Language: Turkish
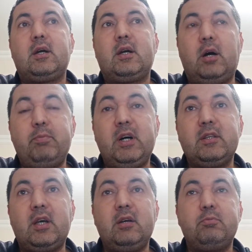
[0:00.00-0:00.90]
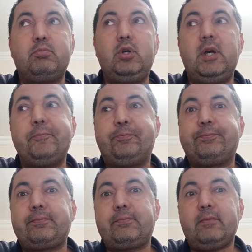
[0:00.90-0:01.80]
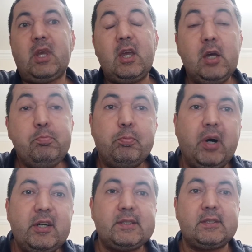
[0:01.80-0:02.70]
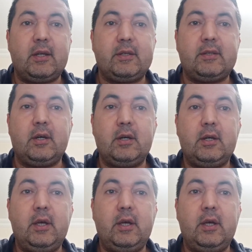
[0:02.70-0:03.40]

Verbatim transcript: kapağında böyle hep barış sanatı